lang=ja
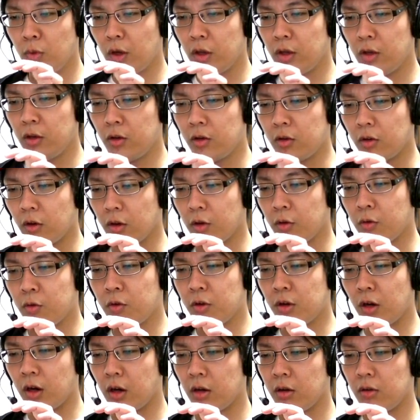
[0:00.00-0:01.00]
まあ、いっか、いく
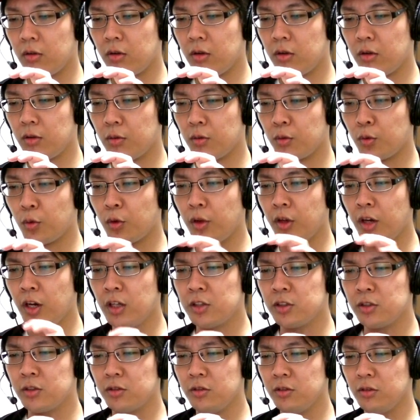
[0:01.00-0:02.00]
か。とり
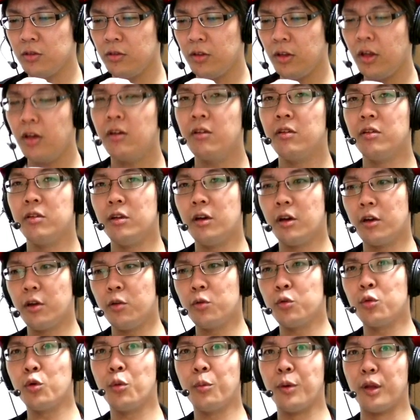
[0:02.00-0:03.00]
あえずね、や
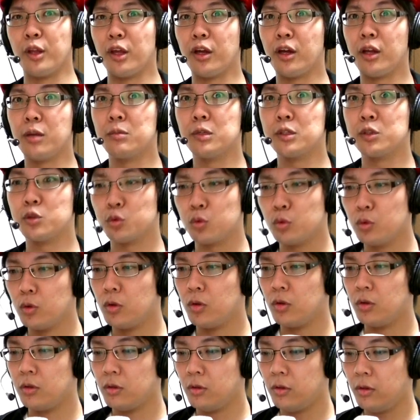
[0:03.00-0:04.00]
れるとこまでやりましょ
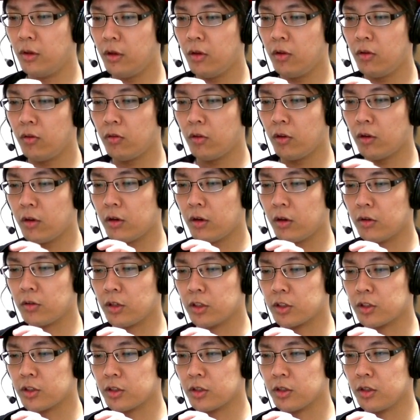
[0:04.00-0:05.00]
う。ね、せっかく
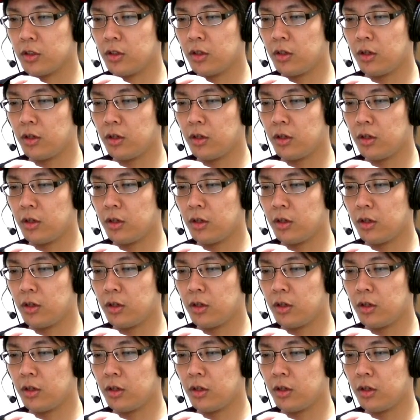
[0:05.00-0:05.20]
だし。